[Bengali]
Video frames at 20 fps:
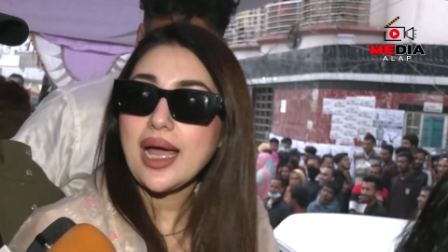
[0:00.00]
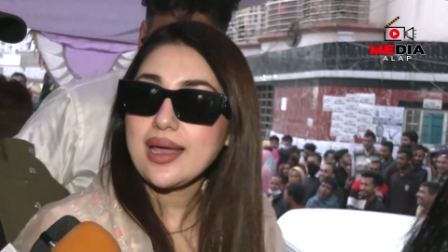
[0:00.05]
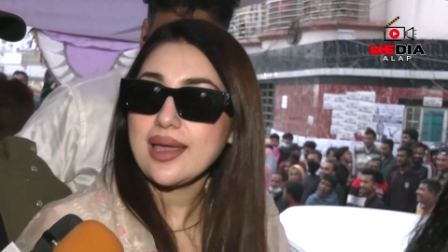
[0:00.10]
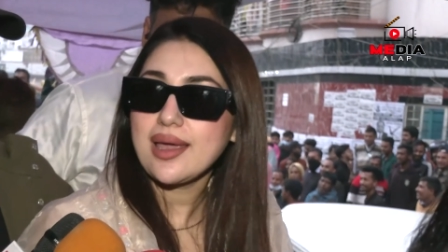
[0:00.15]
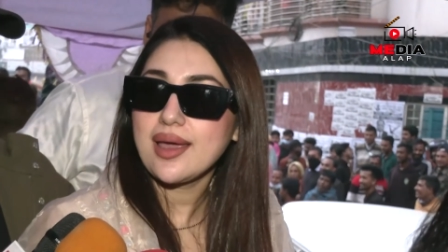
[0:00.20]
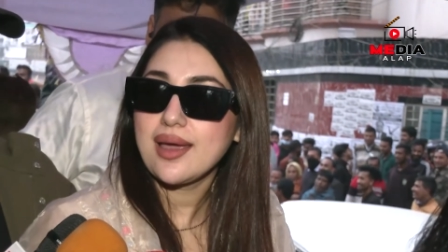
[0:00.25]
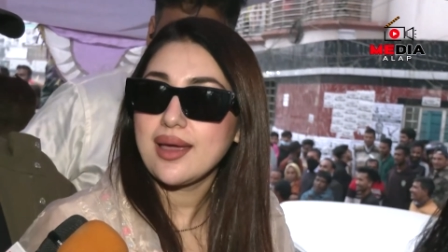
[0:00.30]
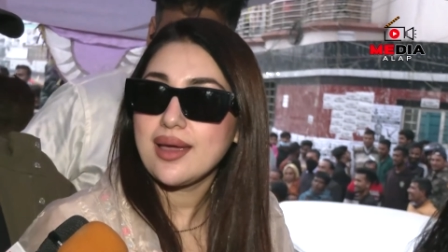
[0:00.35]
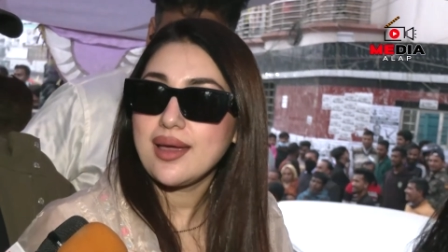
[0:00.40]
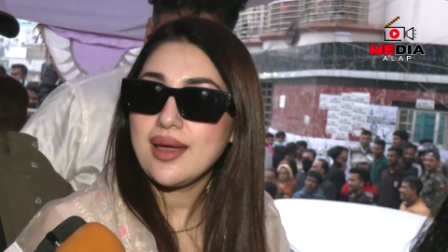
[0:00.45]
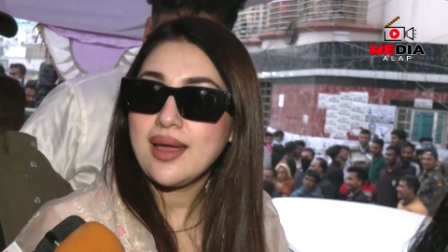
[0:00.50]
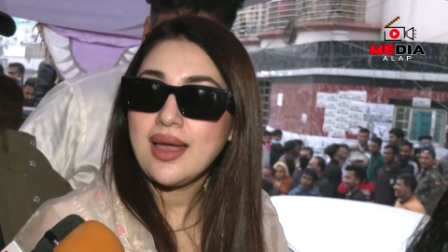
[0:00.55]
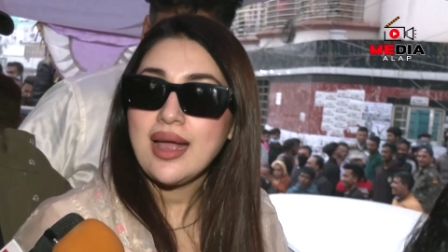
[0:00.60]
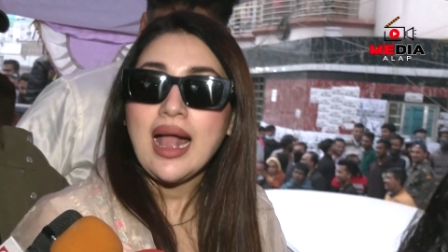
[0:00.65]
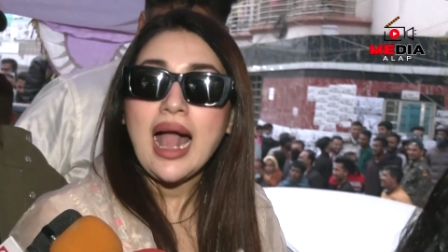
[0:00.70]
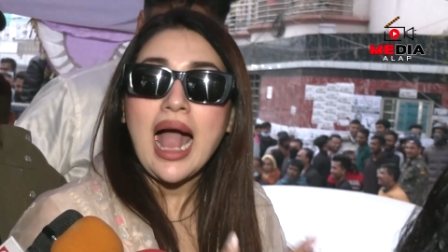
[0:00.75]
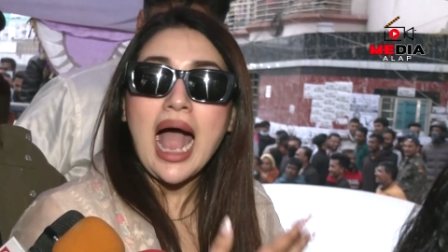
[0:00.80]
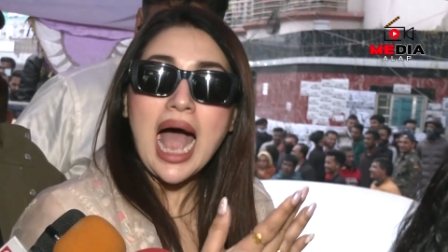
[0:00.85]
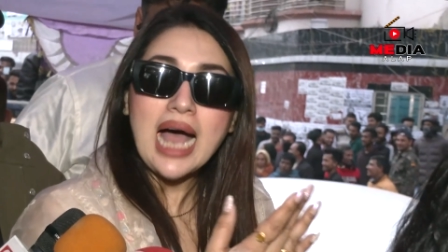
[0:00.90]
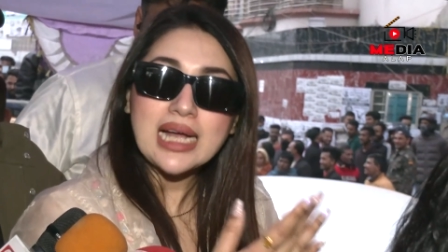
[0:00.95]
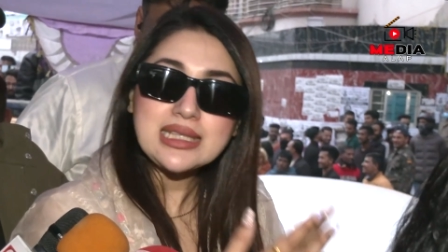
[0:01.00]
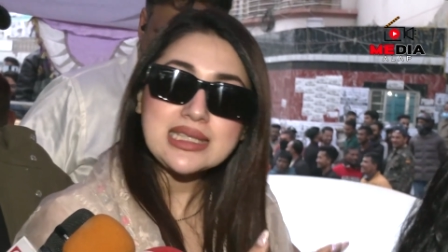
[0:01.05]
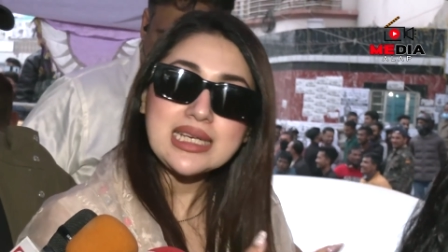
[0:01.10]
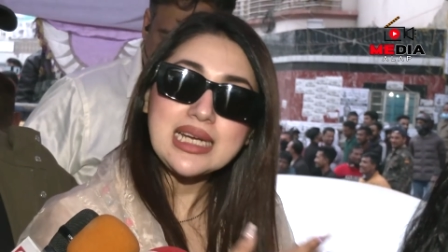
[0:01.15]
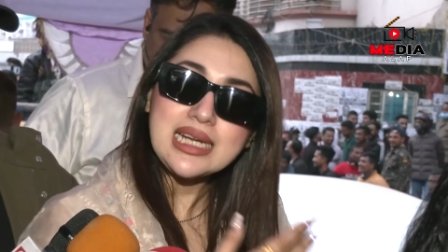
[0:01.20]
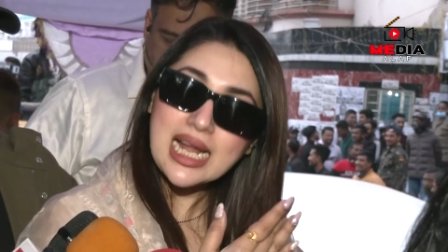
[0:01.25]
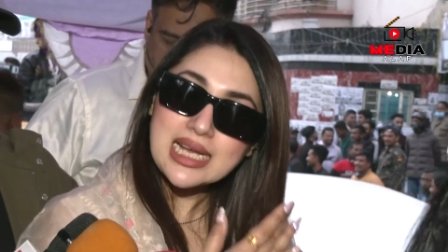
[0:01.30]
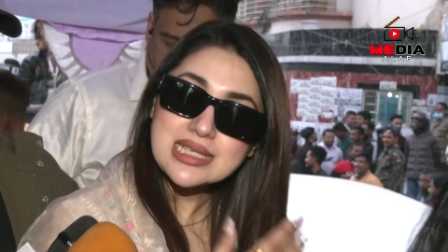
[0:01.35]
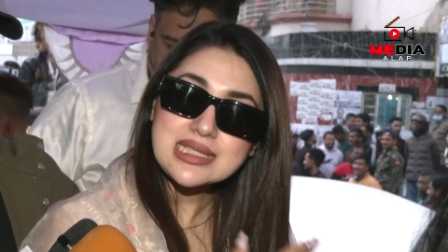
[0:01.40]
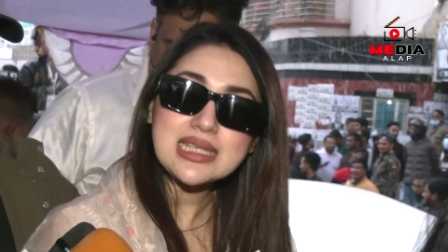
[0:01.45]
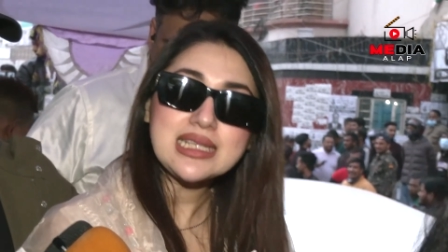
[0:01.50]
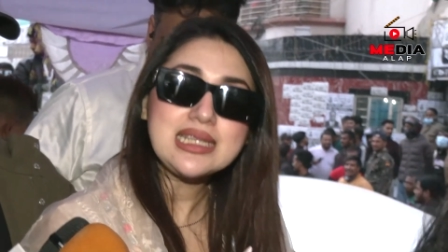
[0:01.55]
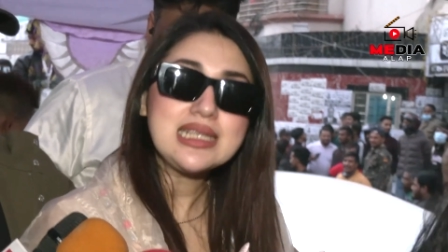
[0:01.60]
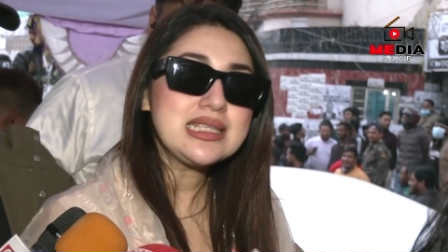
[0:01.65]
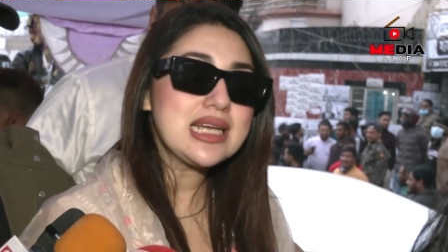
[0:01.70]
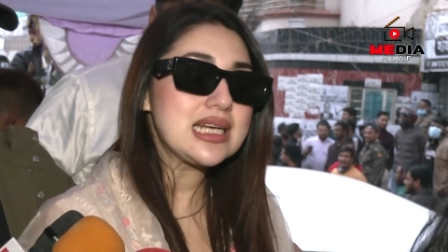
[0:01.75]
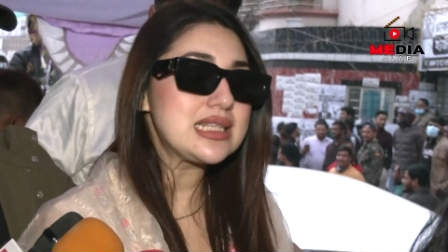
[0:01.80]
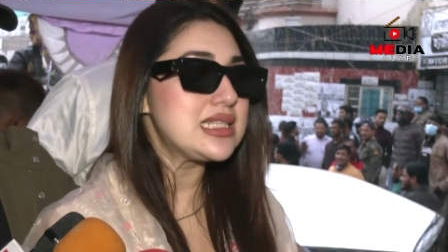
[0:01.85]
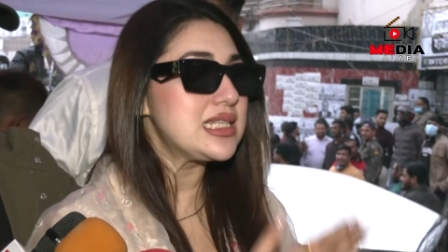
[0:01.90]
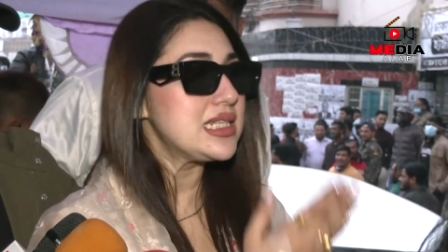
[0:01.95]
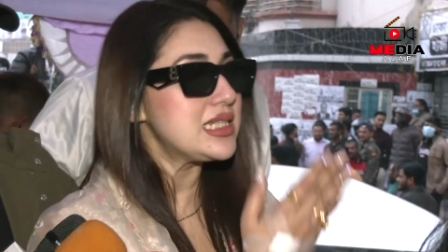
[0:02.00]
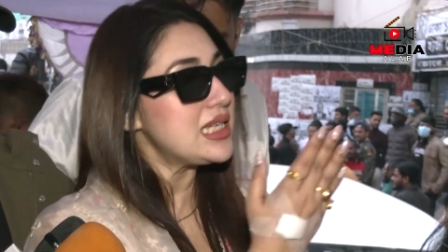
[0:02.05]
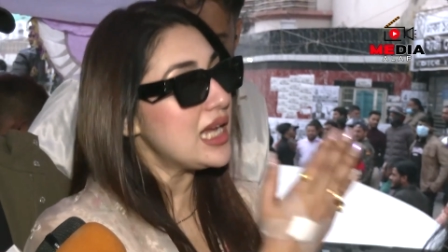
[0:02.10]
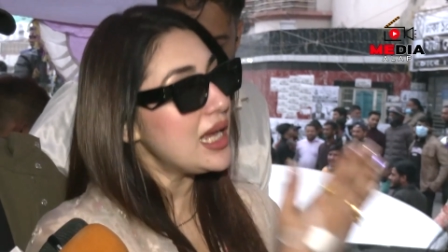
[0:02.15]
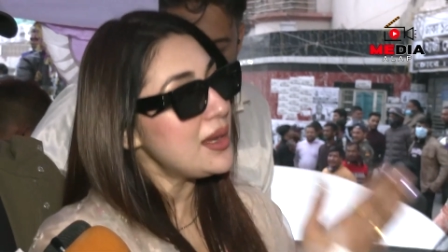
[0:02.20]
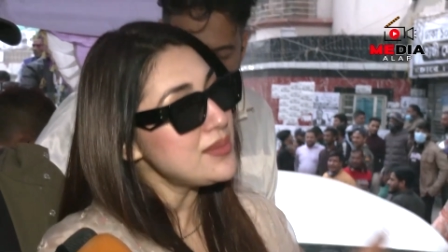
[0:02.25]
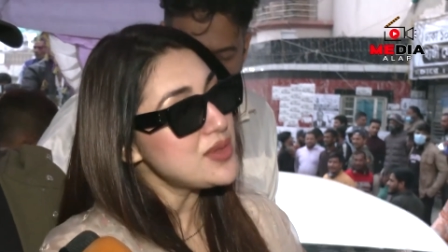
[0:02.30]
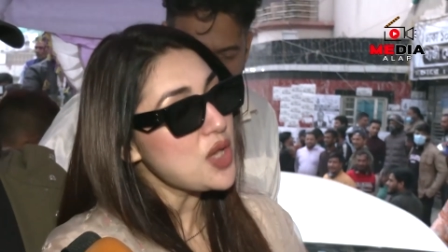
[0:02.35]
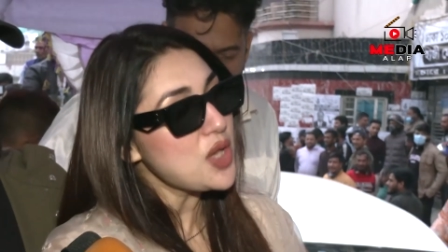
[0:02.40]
থাকে আজকে রাস্তাতে যাচ্ছি সেম